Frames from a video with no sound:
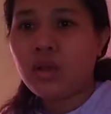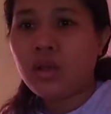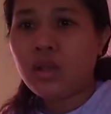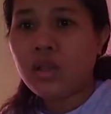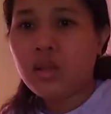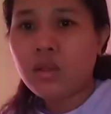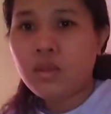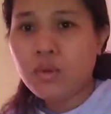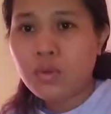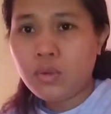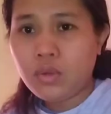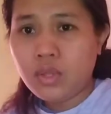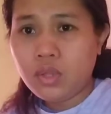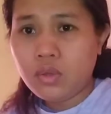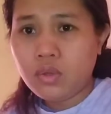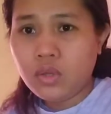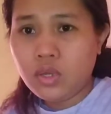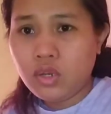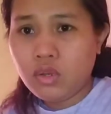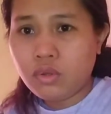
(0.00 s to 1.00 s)
Hello,
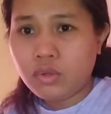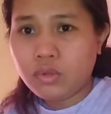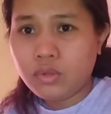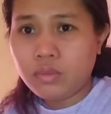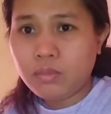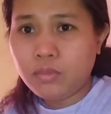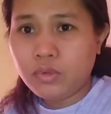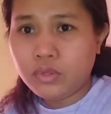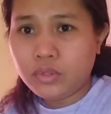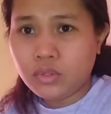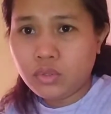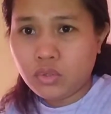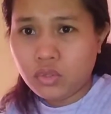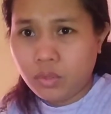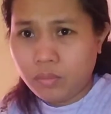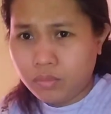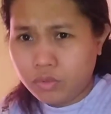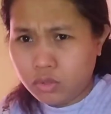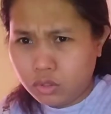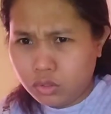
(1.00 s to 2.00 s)
hello, hello. Good morning,
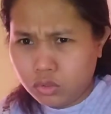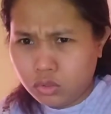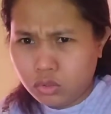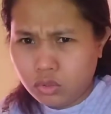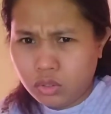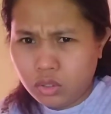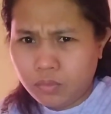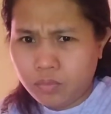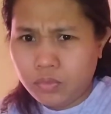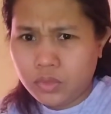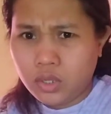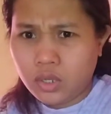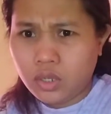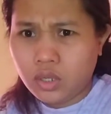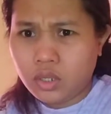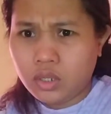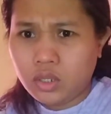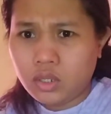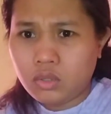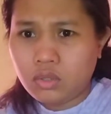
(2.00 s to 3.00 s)
good afternoon, good
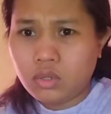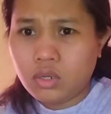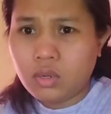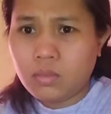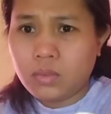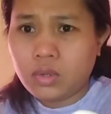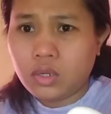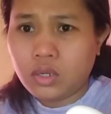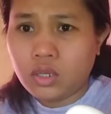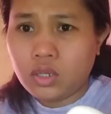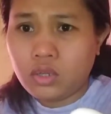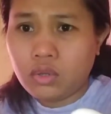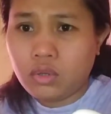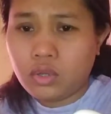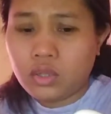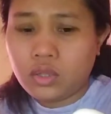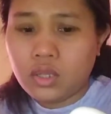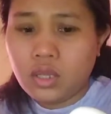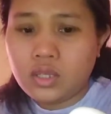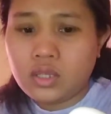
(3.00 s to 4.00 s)
evening. Andito naman ang
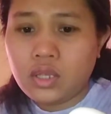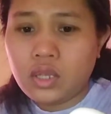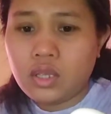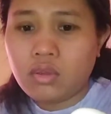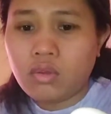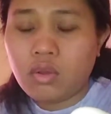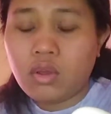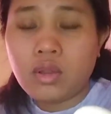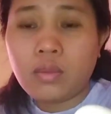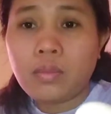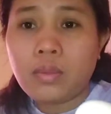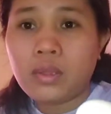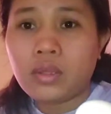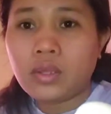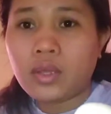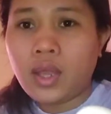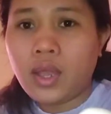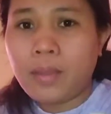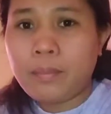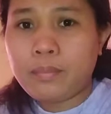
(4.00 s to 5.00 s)
inyong inday sa inyong harapan.
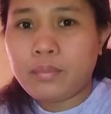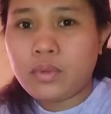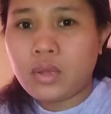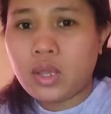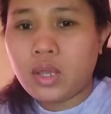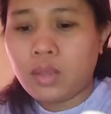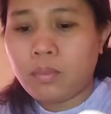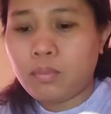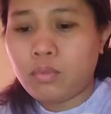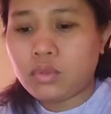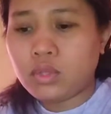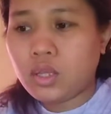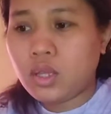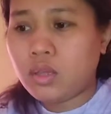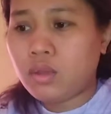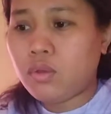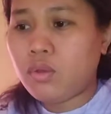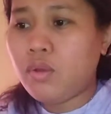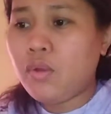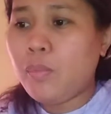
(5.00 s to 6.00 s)
Kain po, kain po
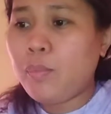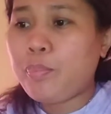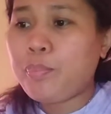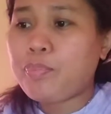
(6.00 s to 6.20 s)
tayo.